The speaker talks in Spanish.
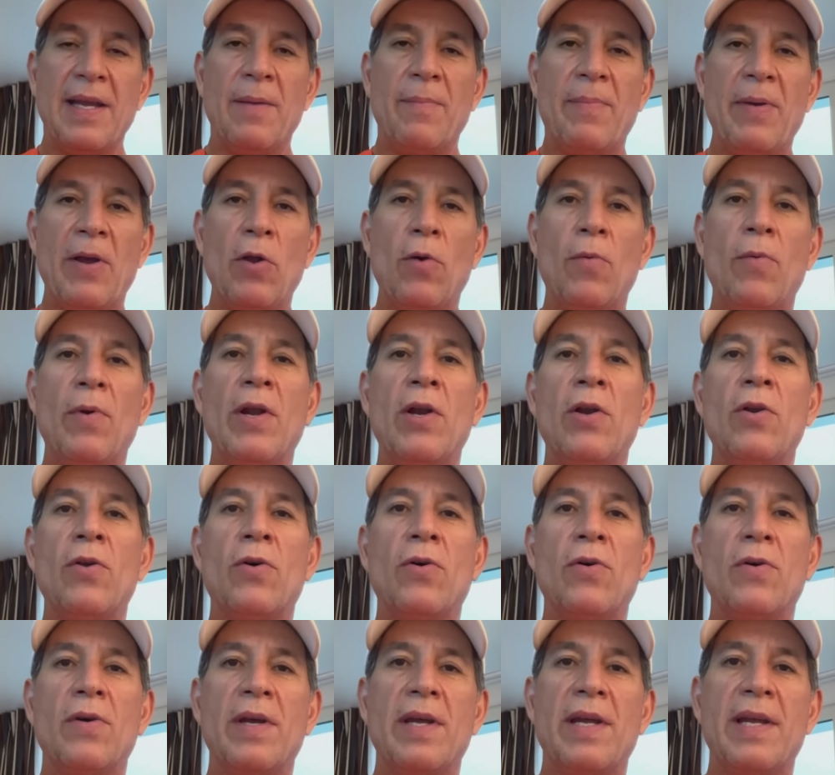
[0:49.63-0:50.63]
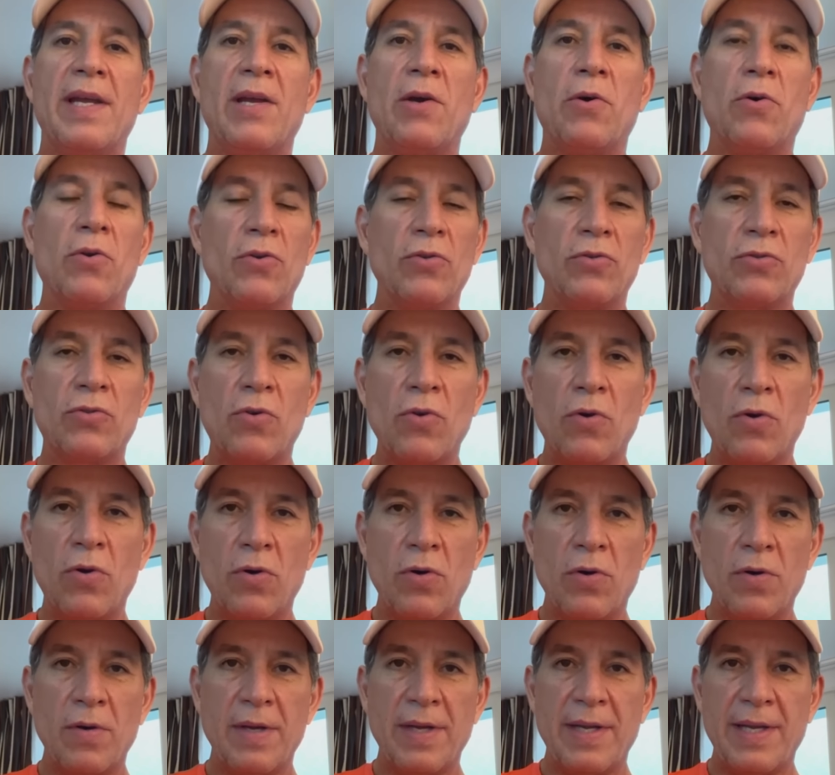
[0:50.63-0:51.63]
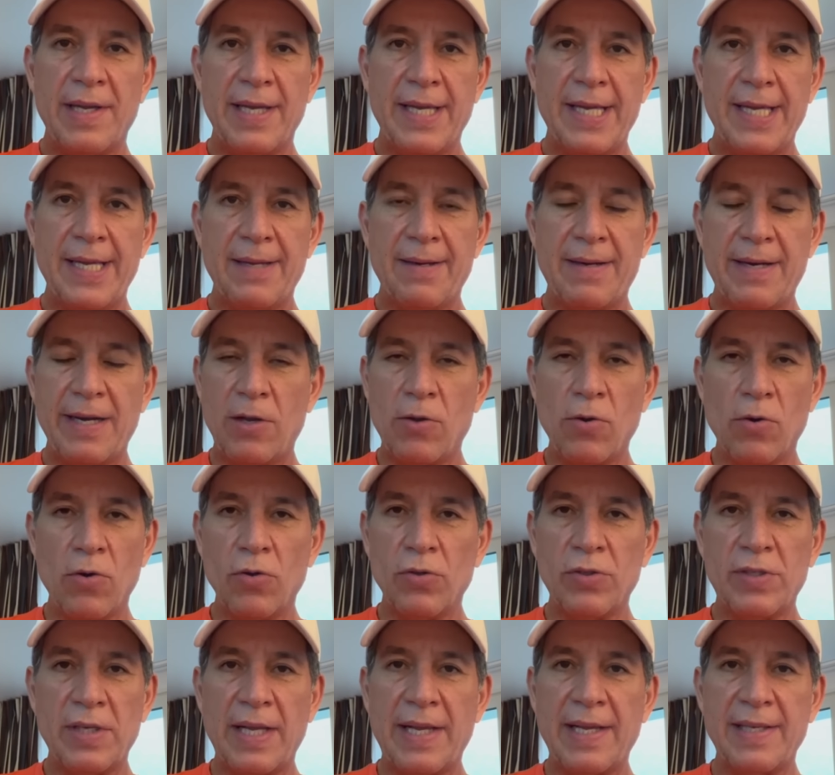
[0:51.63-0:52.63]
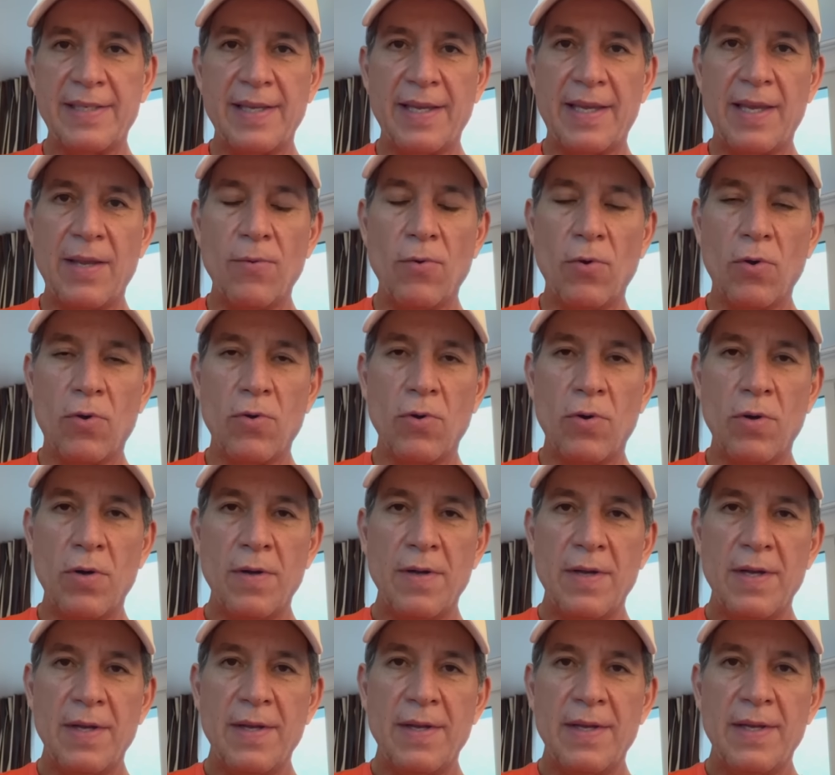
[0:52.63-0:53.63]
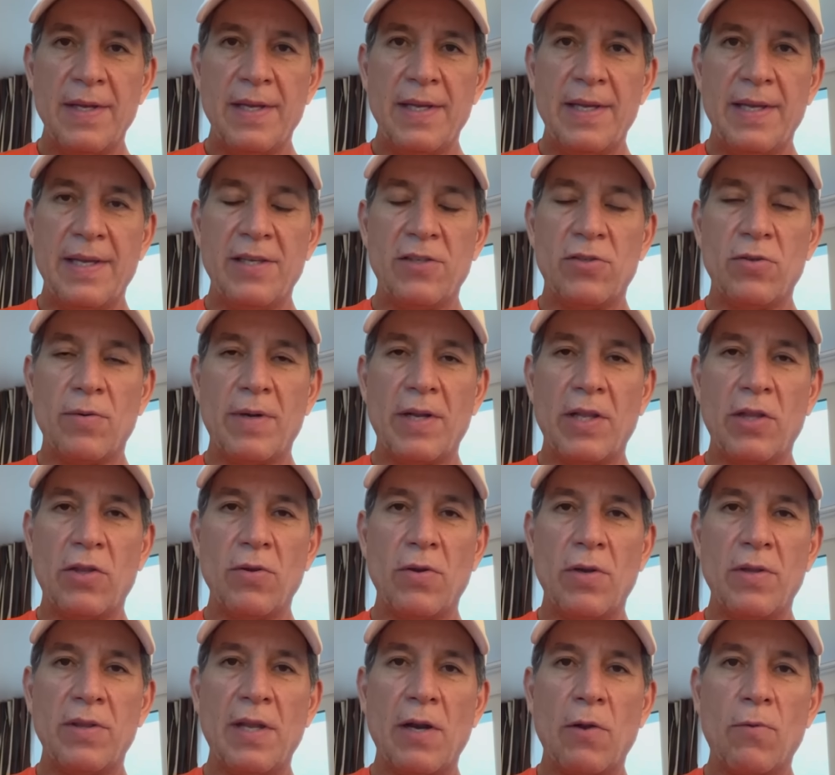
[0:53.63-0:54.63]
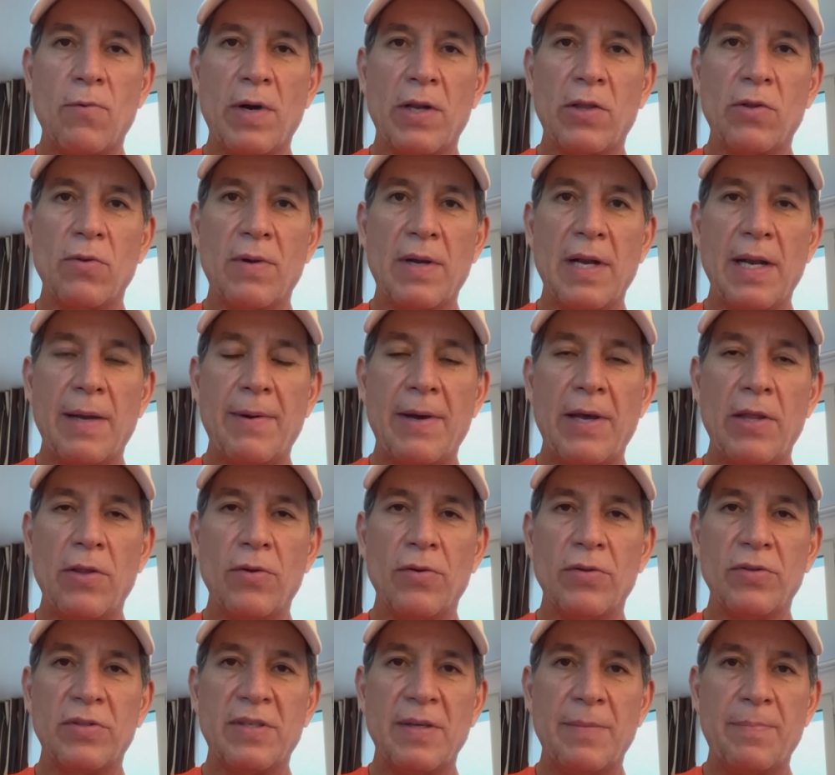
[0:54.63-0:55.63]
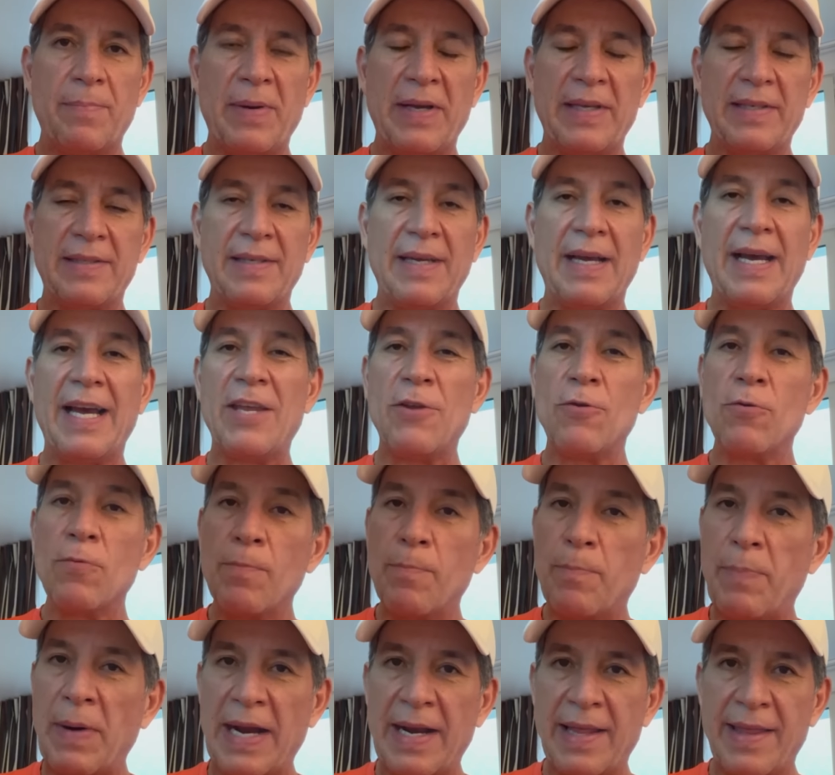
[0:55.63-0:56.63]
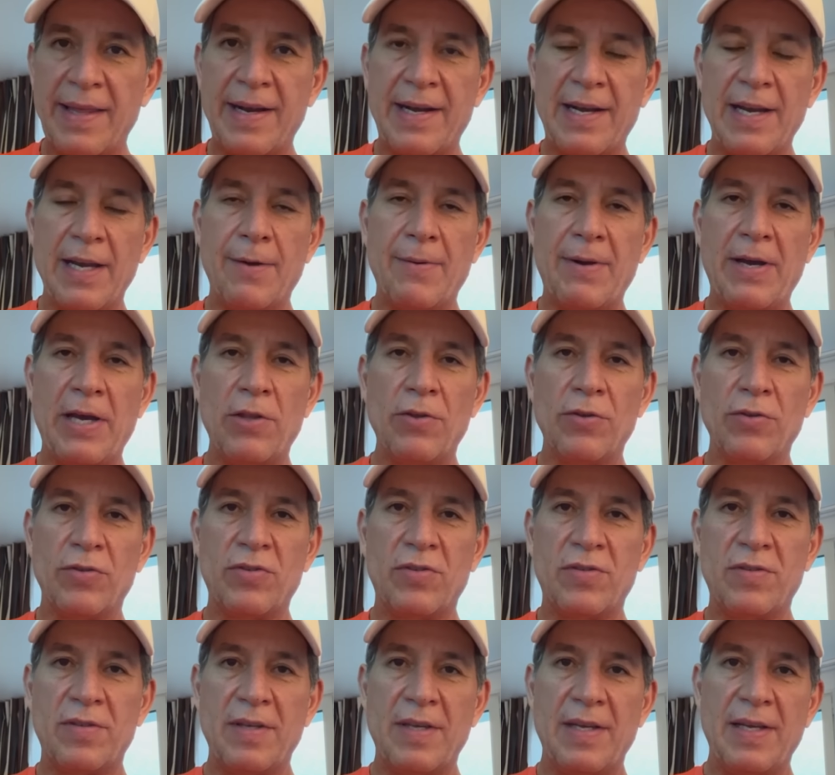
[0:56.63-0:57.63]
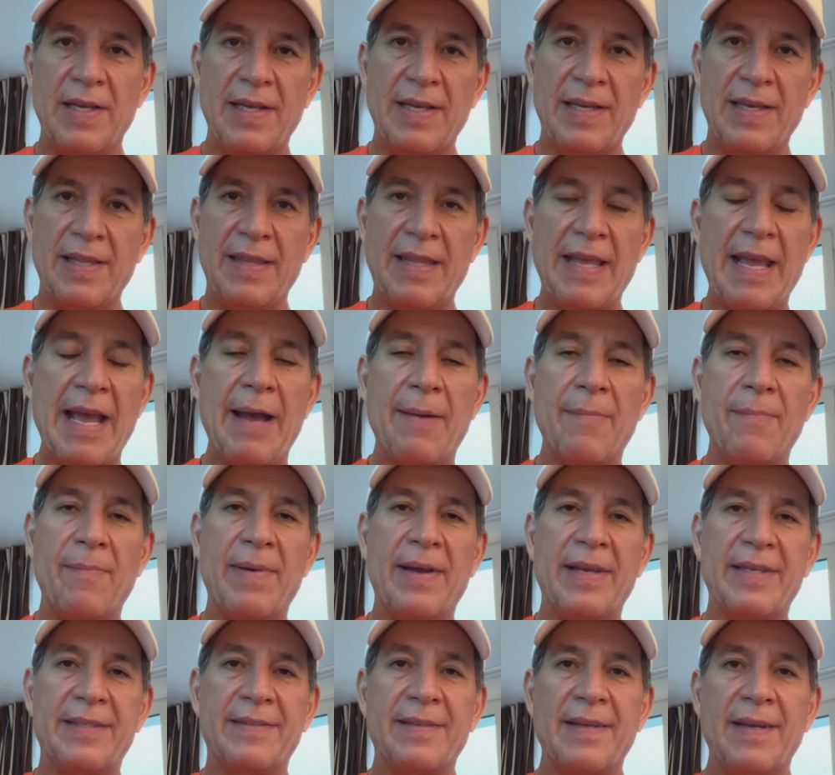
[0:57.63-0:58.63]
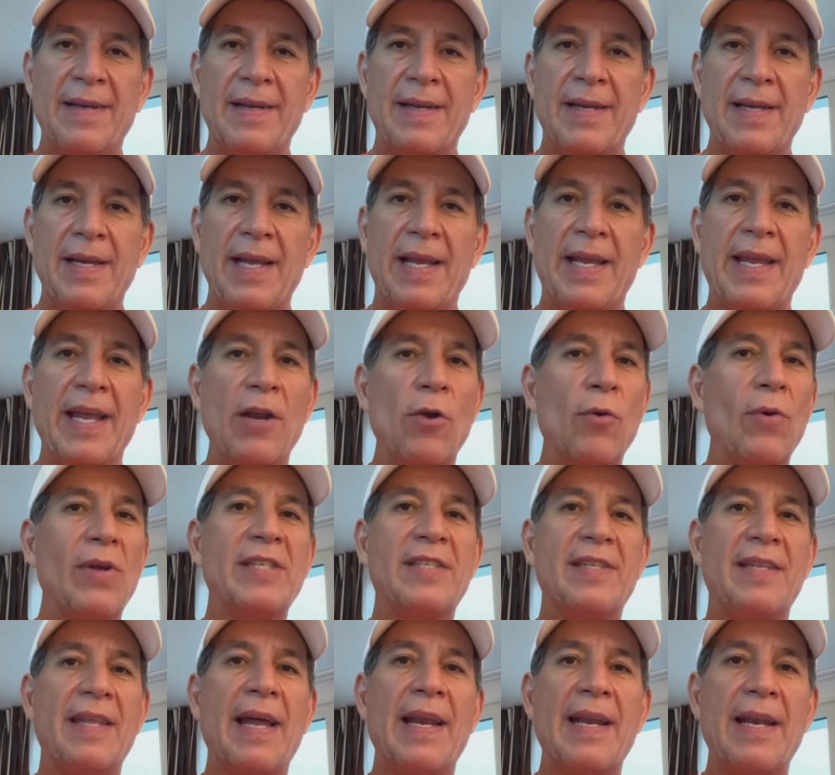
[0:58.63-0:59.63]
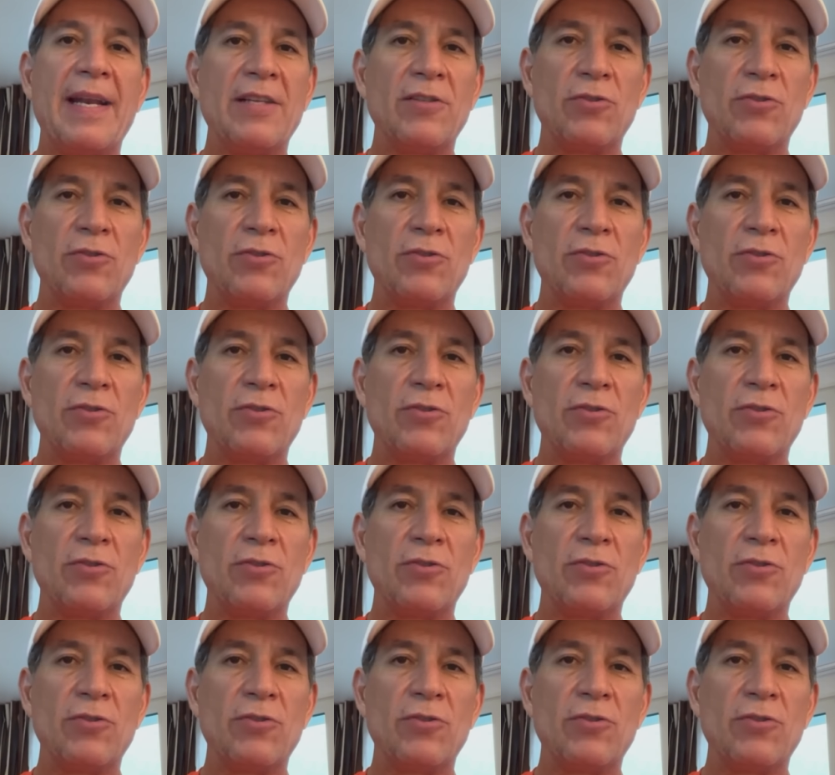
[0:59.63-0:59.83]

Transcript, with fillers: Pero bueno, eh, Orozco eh, reconoce que se equivocó, eh, sobre todo en el cuarto clavado se pasa. Hay un par de clavados de ambas que no están en